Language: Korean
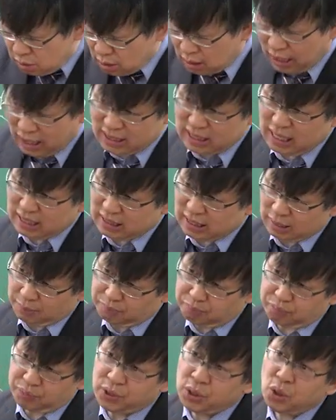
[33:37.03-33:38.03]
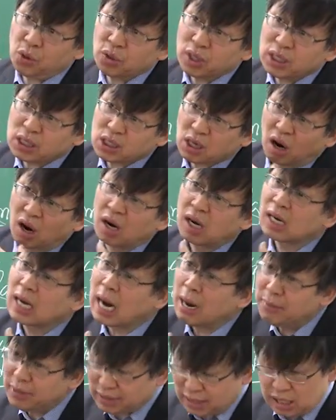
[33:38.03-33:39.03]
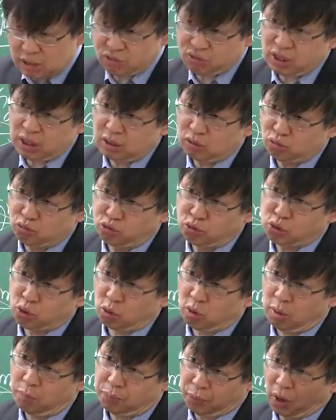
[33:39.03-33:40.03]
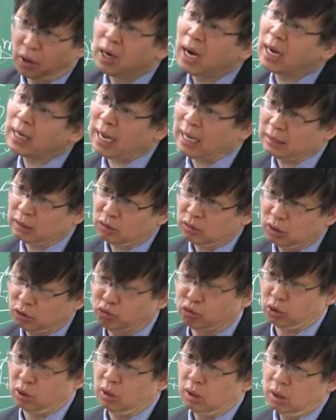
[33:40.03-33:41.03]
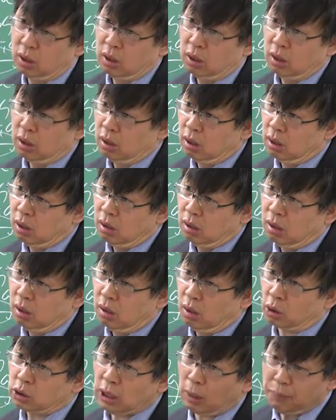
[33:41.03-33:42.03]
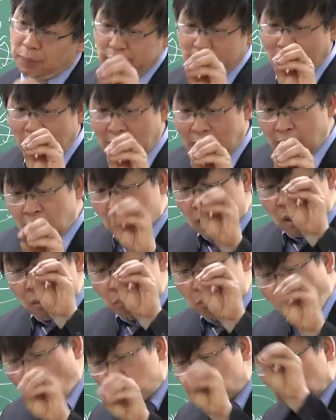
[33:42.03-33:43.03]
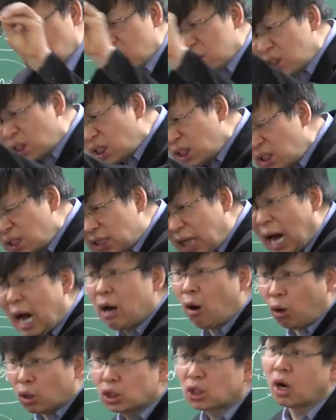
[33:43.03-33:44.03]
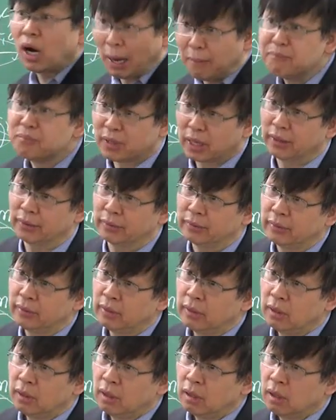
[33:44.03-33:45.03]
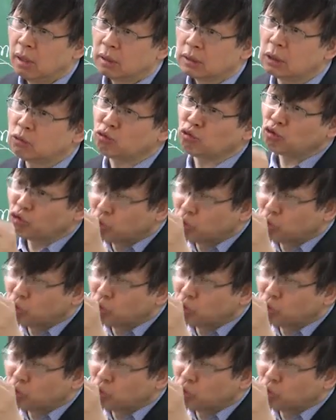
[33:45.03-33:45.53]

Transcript: 가장 이제 비용이 절감이 될 수 있는 구조로 변환한 구조. 어차피 내가 목적지는 다 거쳐가면 돼요. 근데